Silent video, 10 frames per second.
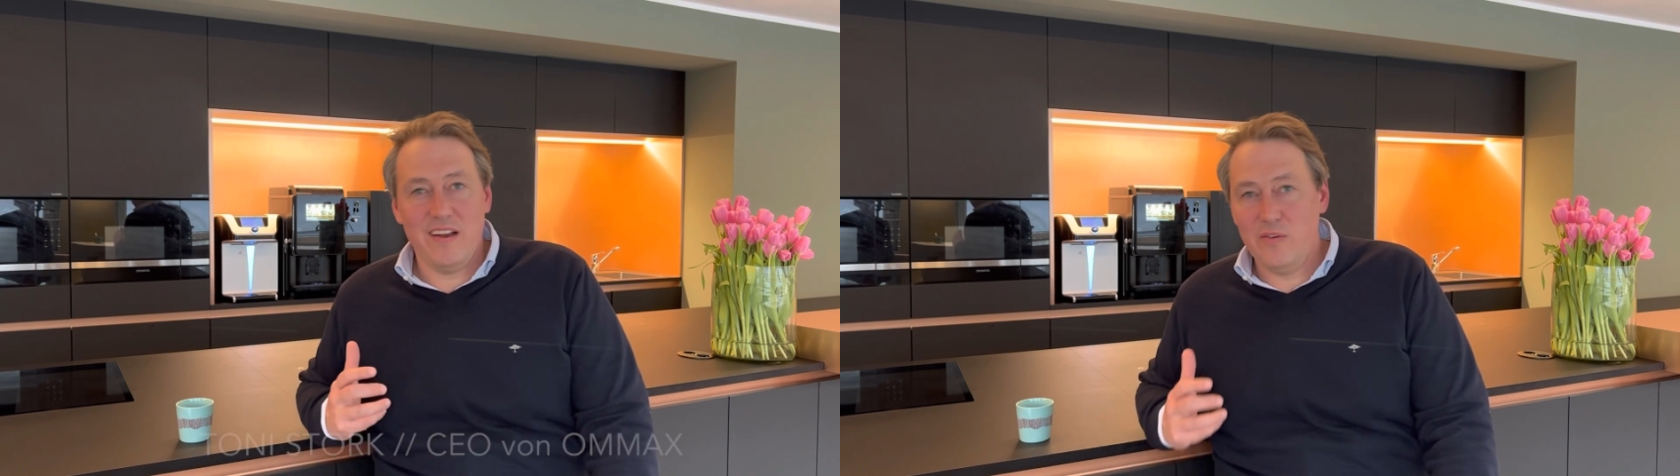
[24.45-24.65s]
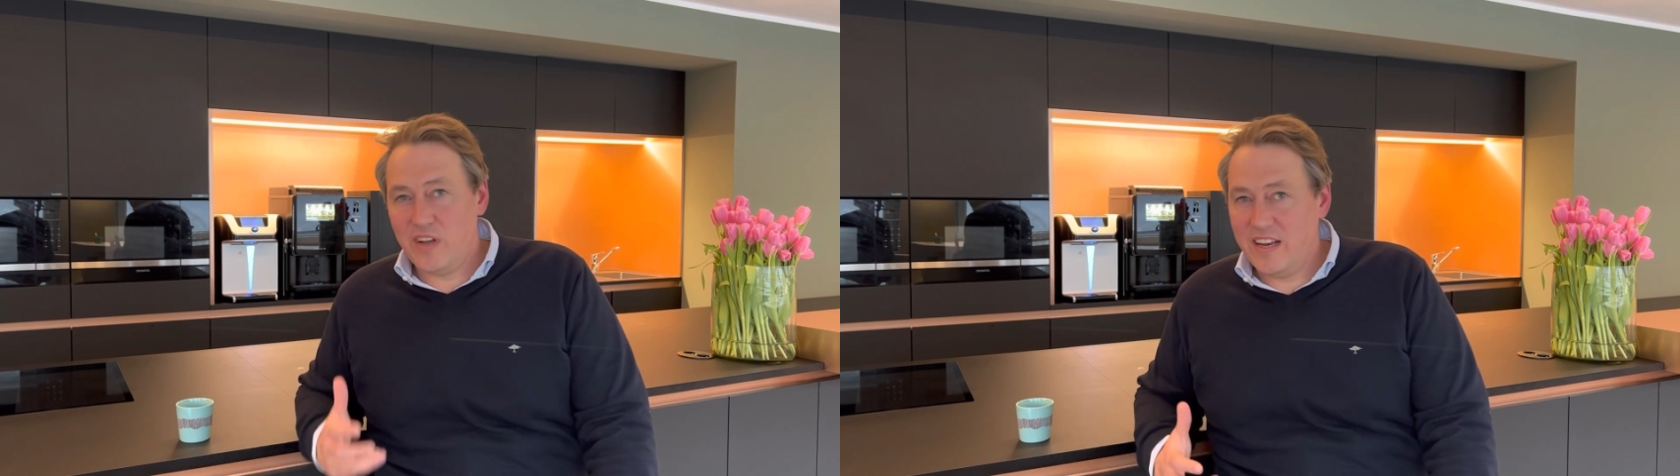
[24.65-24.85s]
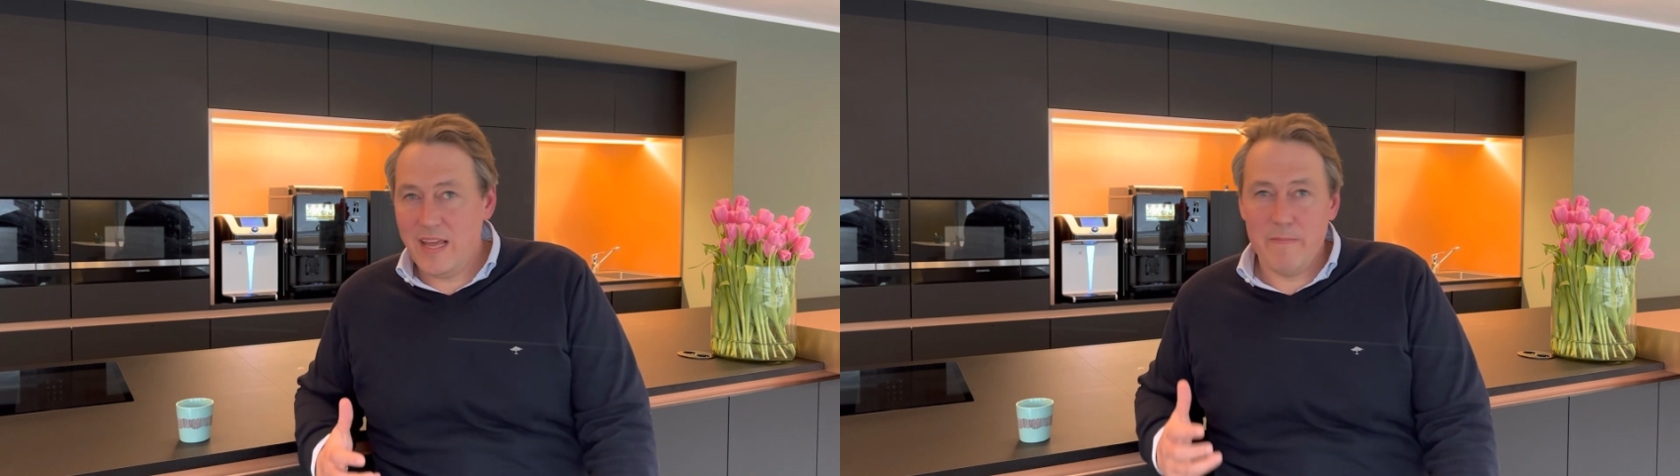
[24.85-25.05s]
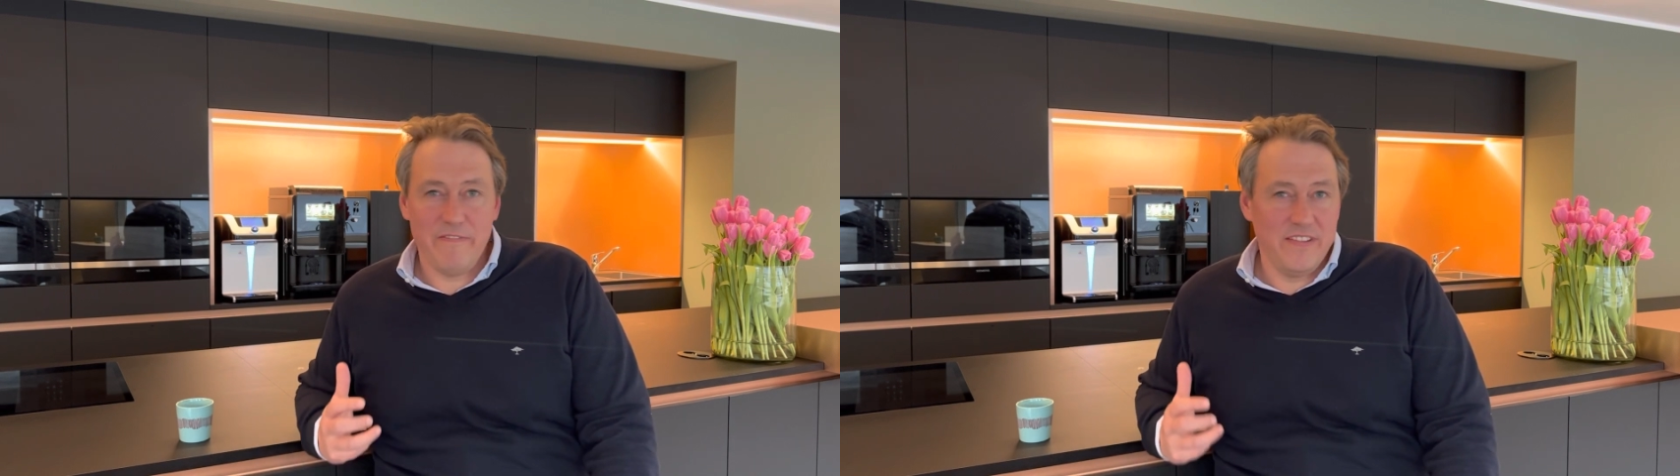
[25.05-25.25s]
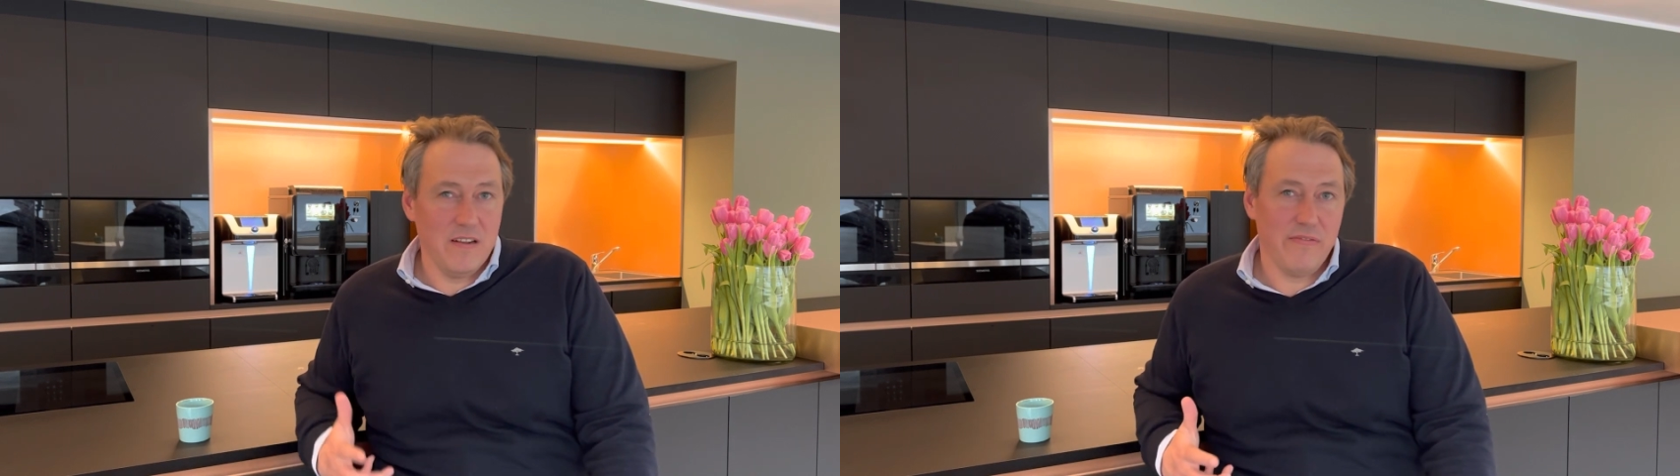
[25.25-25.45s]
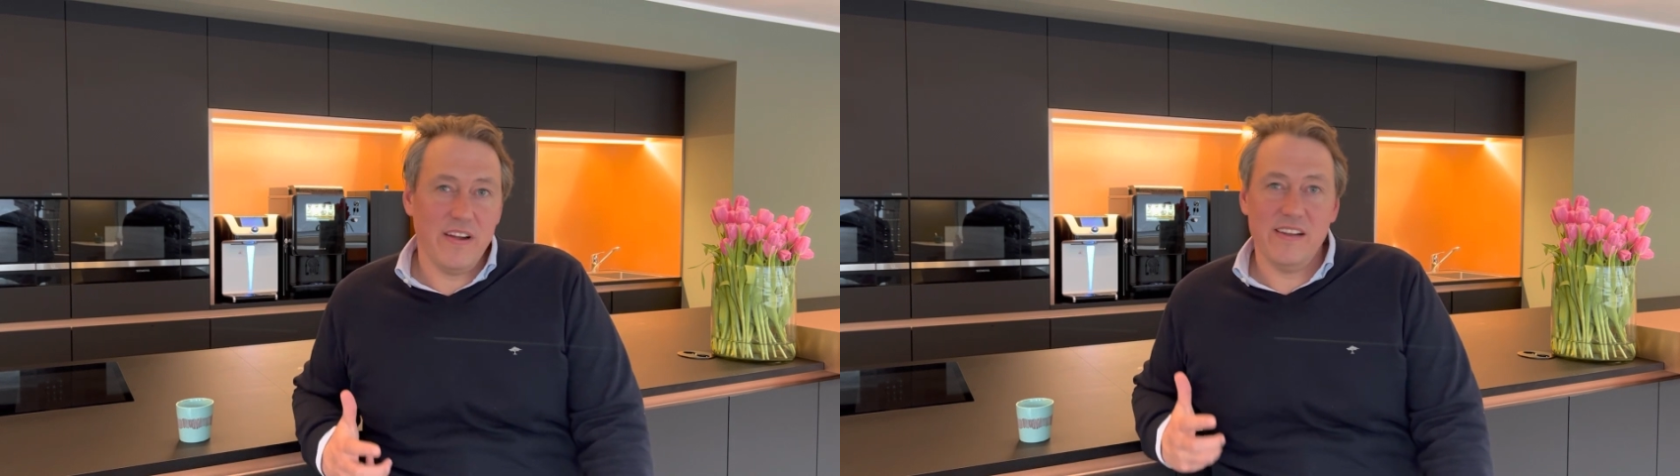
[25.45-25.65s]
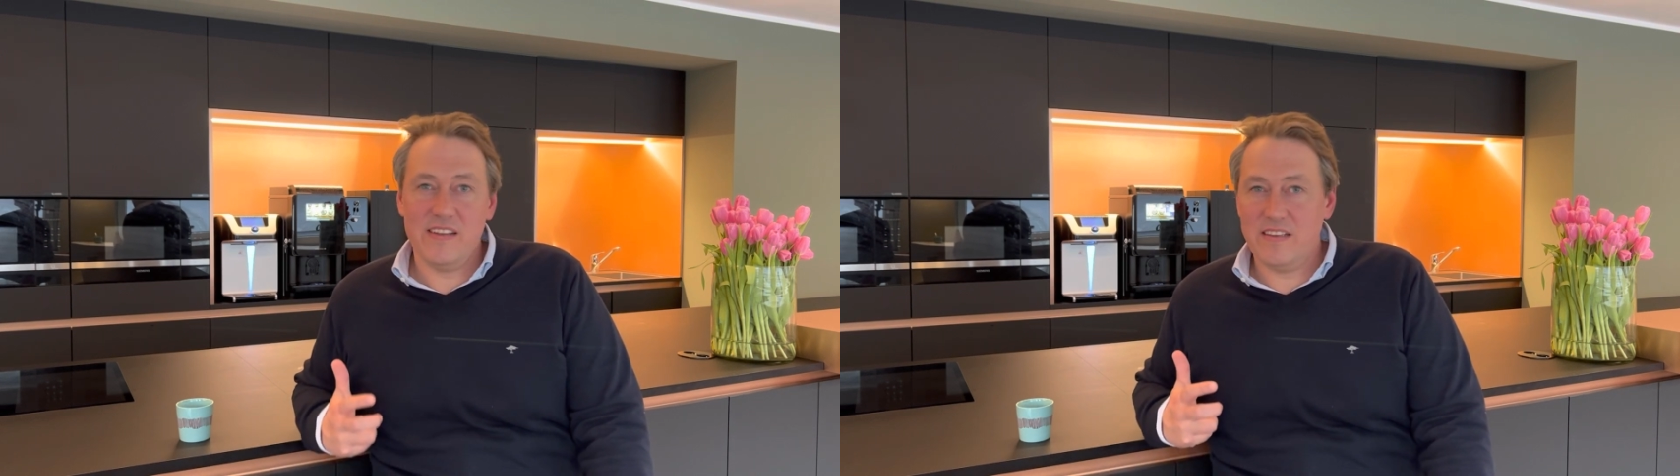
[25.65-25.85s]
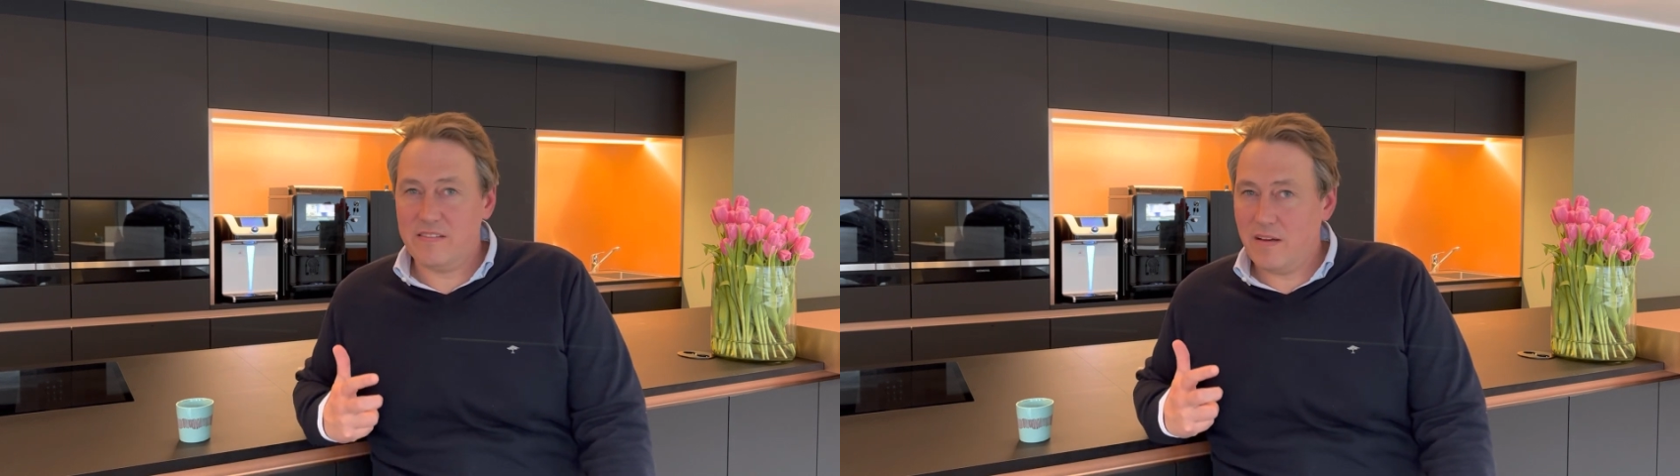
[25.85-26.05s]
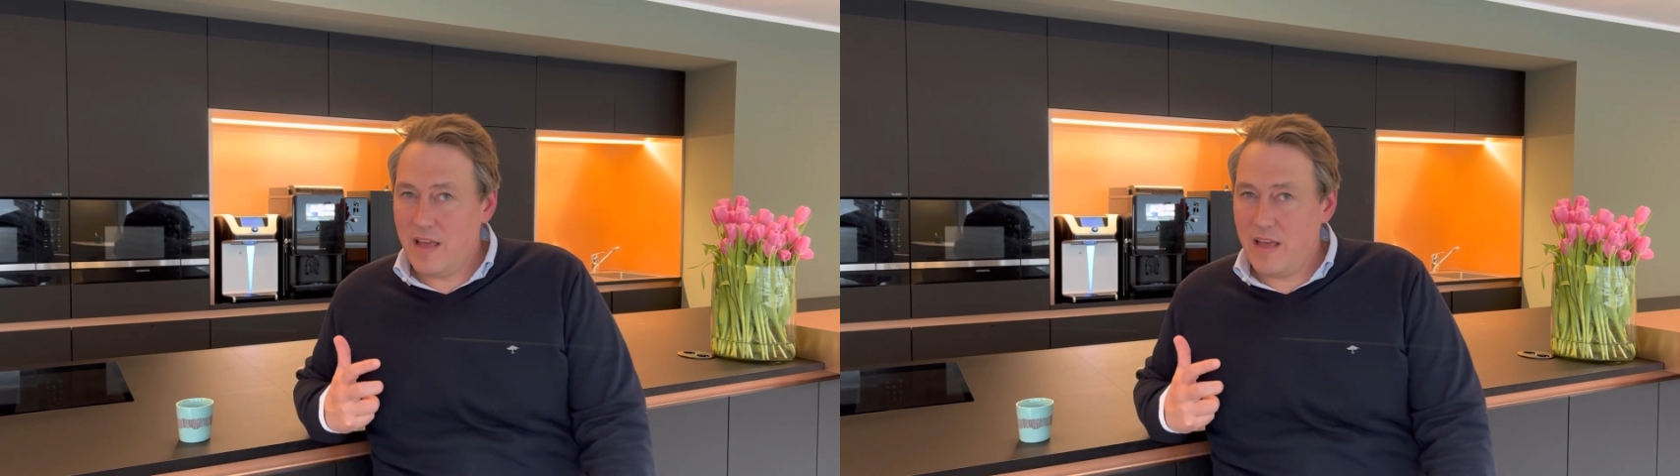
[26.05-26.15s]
Unternehmen vielfältig,